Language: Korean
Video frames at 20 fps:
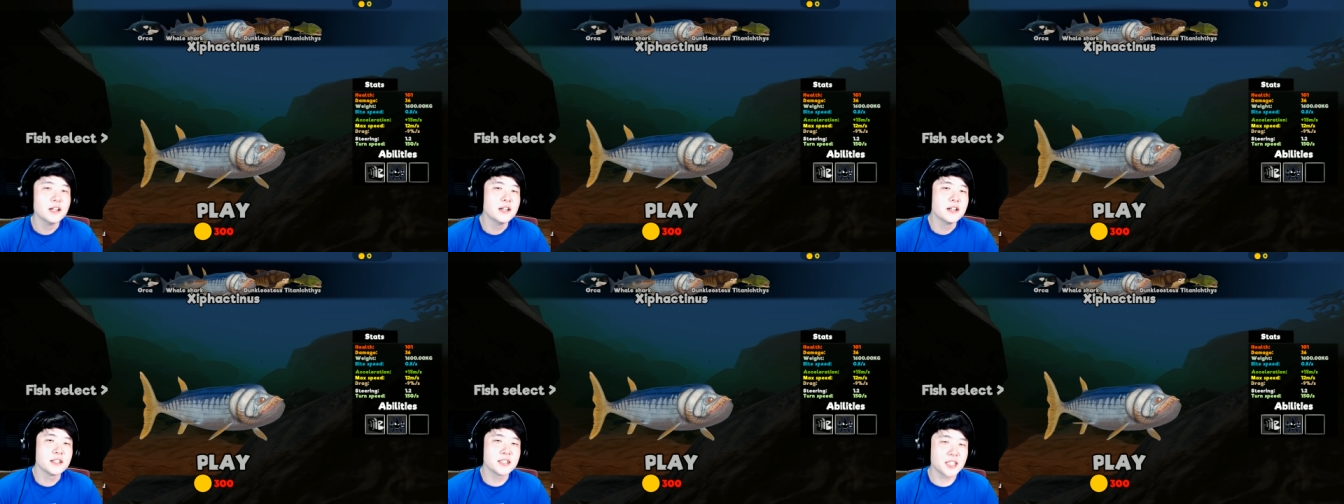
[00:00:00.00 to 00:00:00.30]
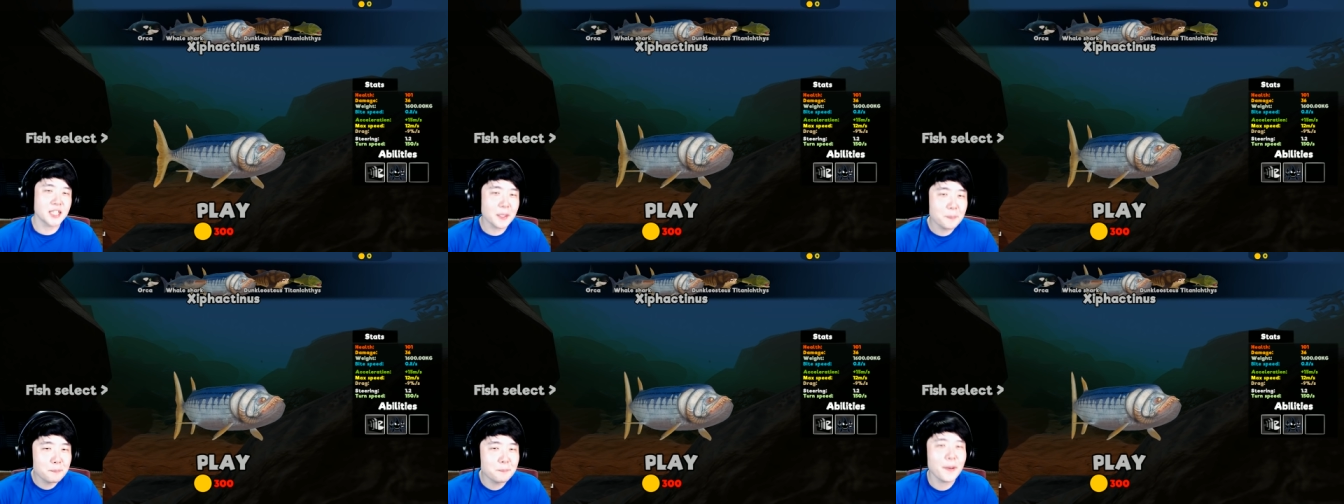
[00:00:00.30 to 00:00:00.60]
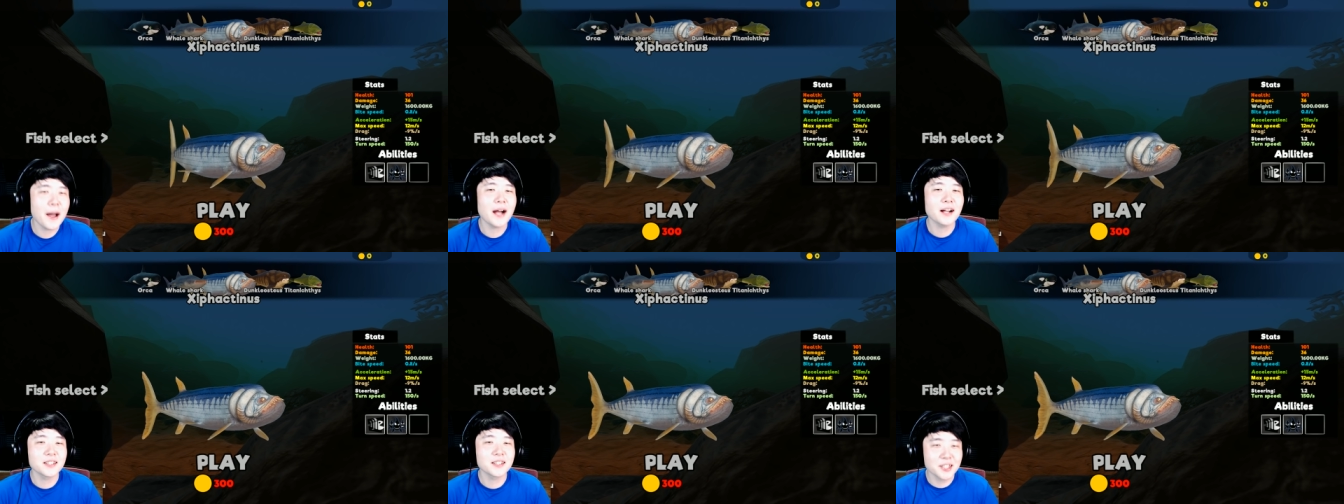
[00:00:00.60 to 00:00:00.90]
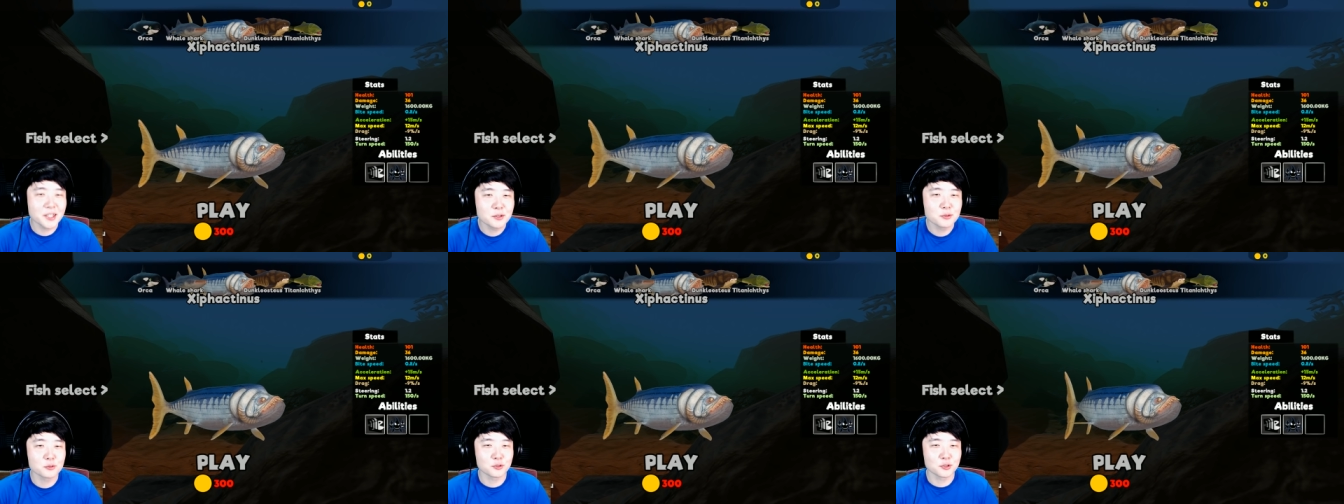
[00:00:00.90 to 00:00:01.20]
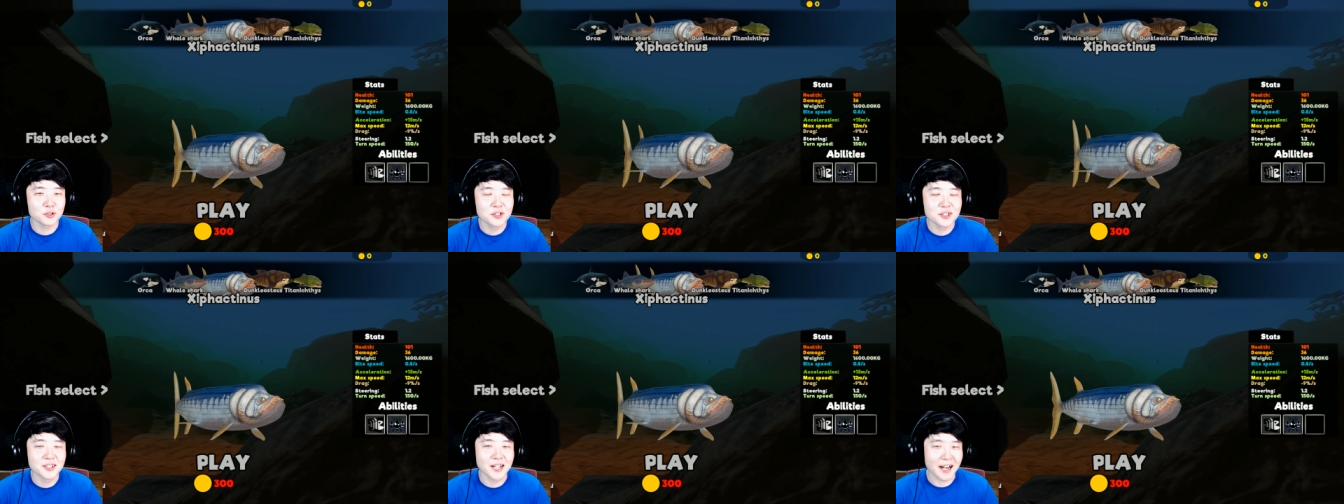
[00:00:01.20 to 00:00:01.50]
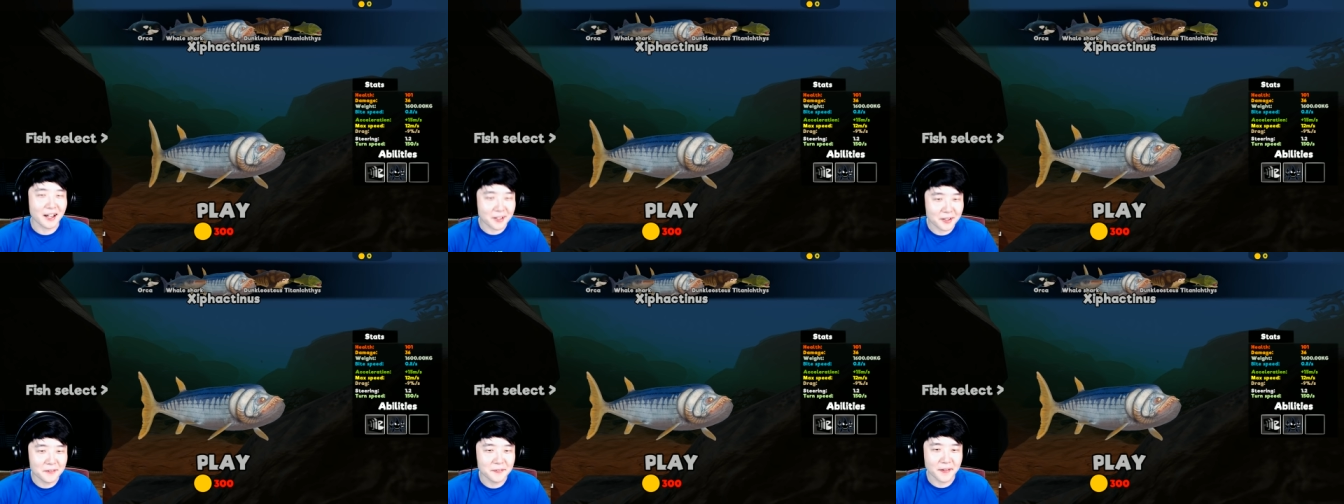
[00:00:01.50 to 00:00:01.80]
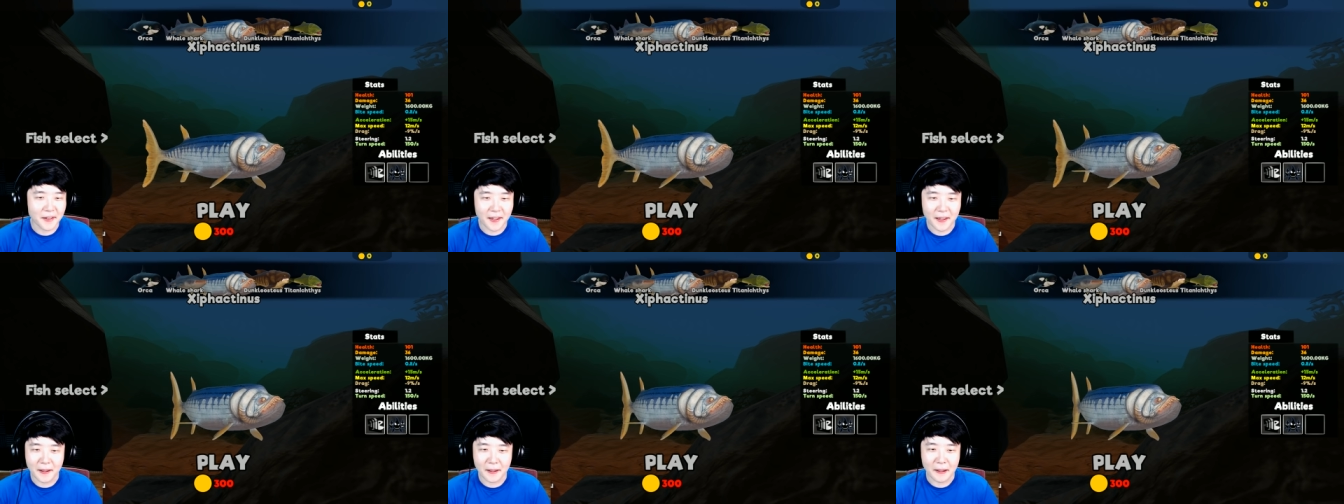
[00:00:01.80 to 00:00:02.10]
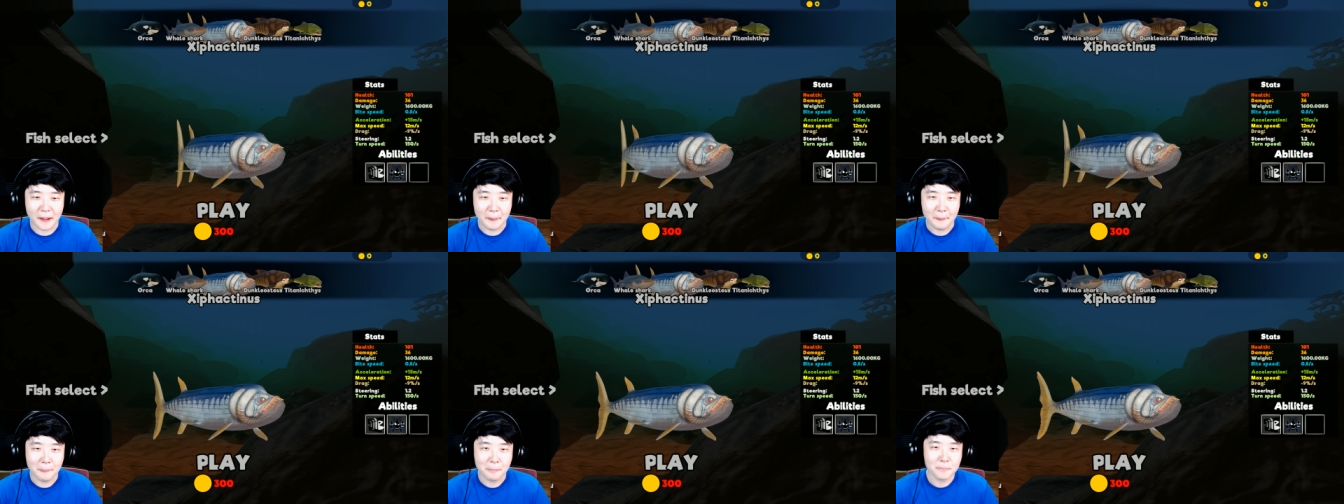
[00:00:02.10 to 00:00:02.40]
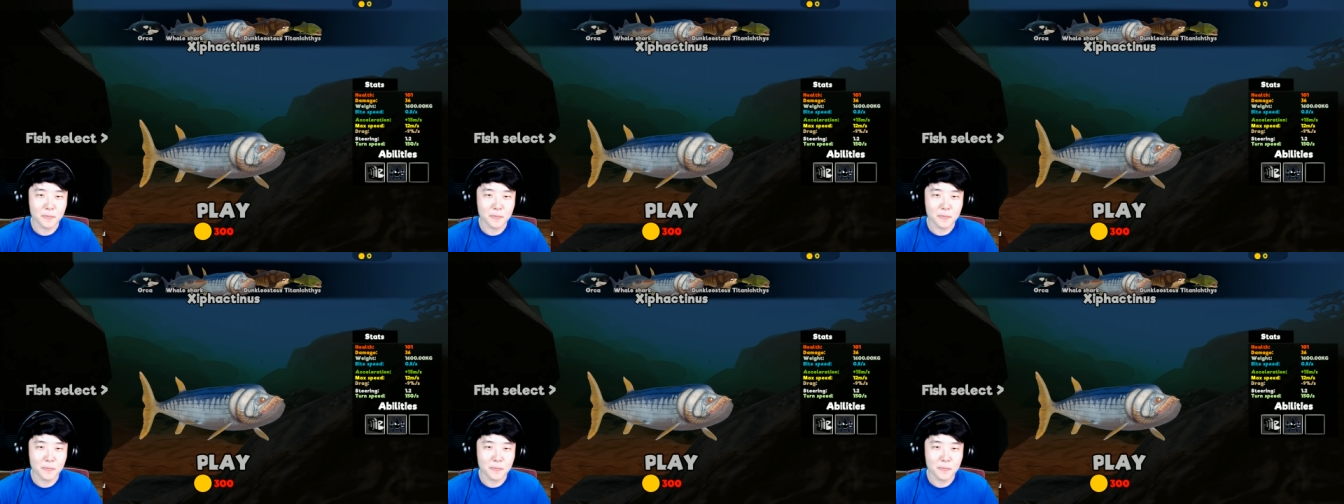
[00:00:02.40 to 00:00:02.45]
시팍티누스를 할 건데